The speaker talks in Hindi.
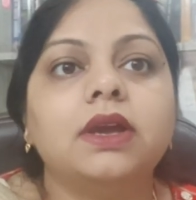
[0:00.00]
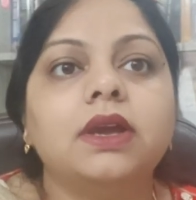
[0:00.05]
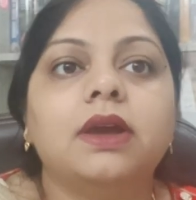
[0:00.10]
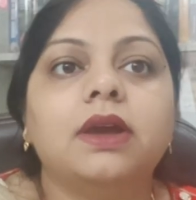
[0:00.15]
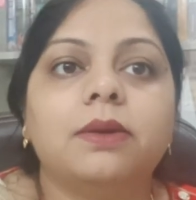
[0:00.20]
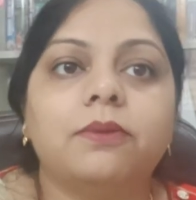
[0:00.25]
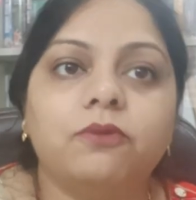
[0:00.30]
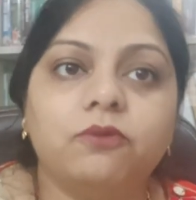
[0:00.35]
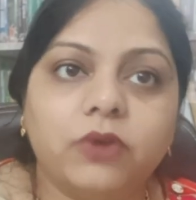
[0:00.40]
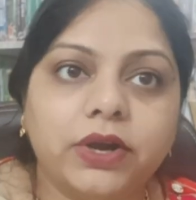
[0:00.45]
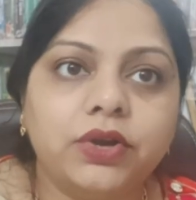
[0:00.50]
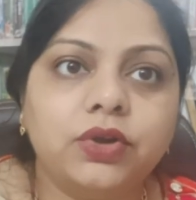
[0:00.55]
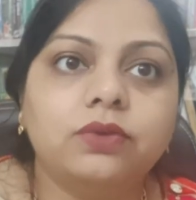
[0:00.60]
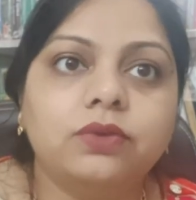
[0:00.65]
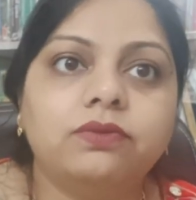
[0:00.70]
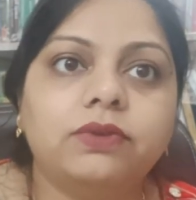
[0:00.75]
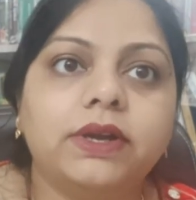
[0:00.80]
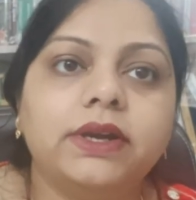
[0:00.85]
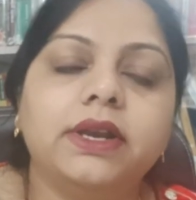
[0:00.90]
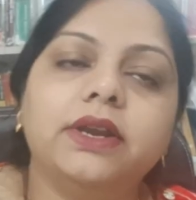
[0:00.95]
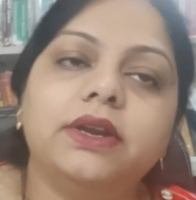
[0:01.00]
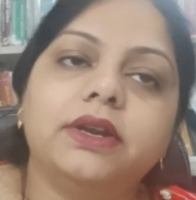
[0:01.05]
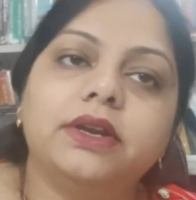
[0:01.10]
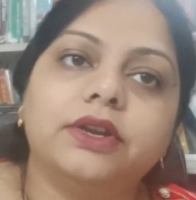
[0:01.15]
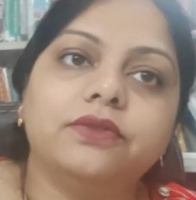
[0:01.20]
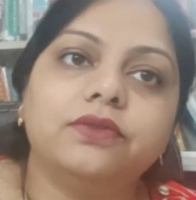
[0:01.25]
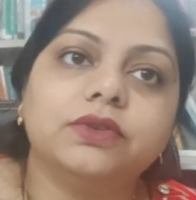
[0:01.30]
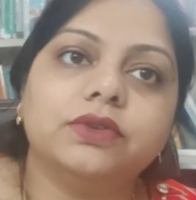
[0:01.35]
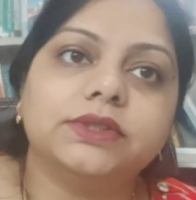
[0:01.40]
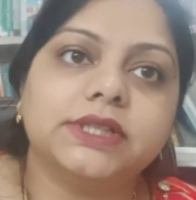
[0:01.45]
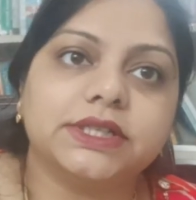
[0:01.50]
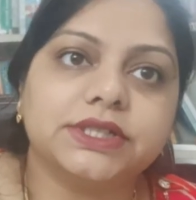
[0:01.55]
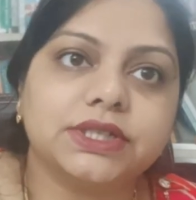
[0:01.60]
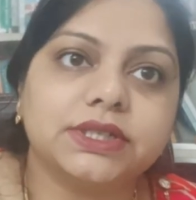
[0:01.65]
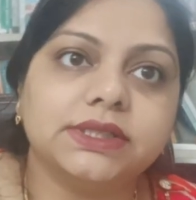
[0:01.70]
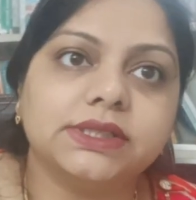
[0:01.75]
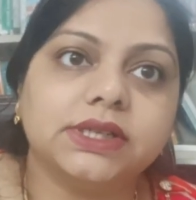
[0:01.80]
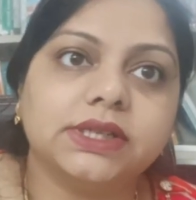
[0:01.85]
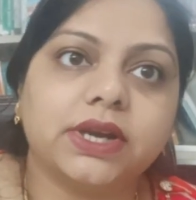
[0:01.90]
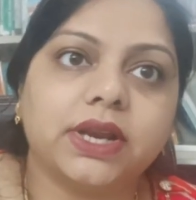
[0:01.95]
वन टू वन इंटरव्यू सेशंस
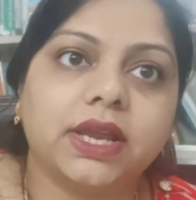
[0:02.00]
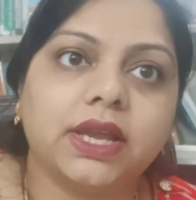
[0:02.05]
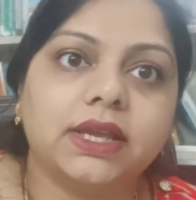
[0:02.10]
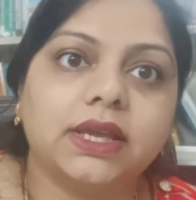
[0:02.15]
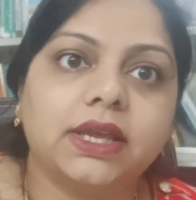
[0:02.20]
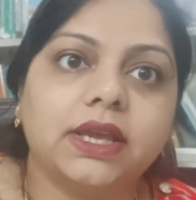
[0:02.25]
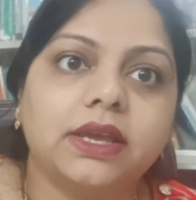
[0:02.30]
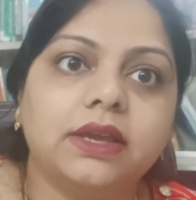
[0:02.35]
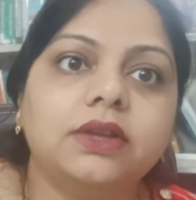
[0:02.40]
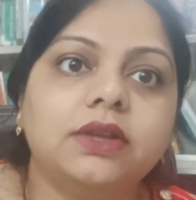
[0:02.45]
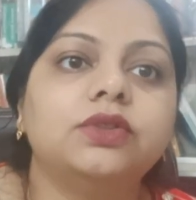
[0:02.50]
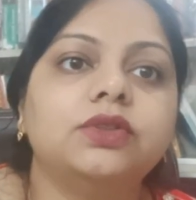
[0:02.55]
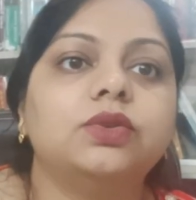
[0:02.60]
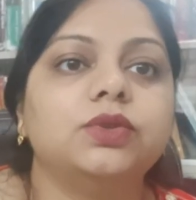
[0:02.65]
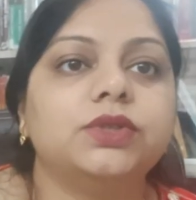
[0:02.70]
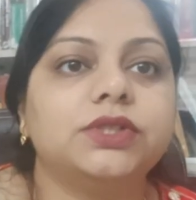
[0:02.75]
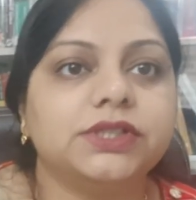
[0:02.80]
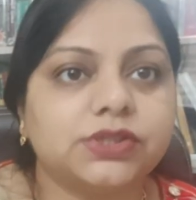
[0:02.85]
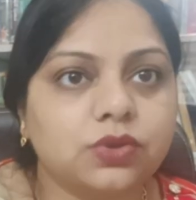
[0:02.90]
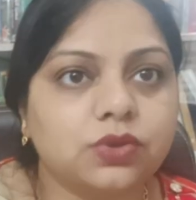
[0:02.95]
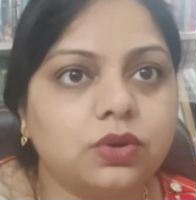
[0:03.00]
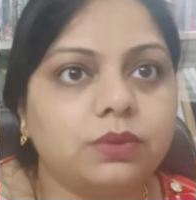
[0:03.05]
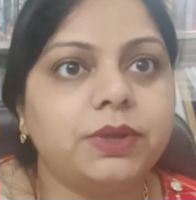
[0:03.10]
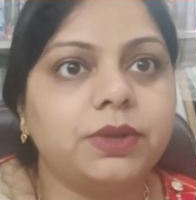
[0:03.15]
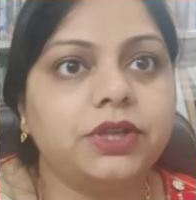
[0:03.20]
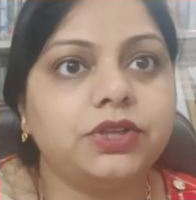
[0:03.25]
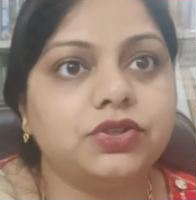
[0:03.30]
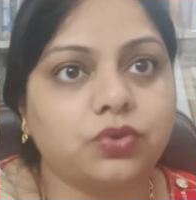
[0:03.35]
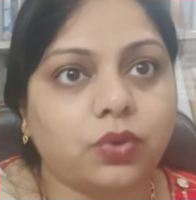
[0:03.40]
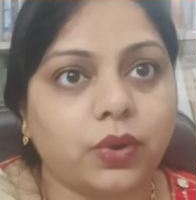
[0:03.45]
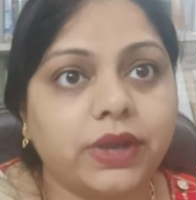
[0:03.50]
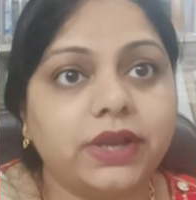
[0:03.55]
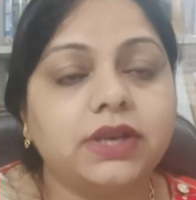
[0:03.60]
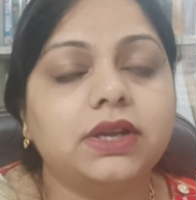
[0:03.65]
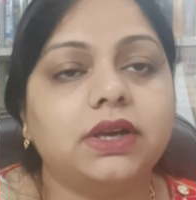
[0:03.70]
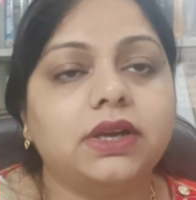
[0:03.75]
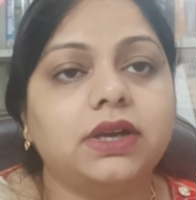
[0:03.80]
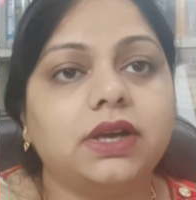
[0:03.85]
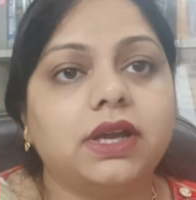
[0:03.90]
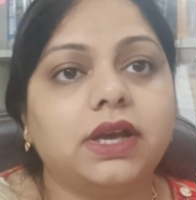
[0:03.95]
रहेंगे तो जिसको भी ज्वाइन
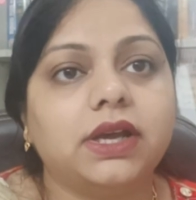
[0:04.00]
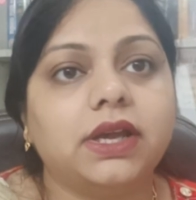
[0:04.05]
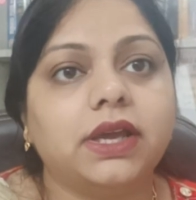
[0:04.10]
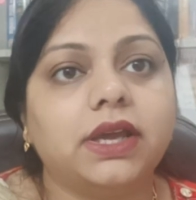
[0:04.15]
करना है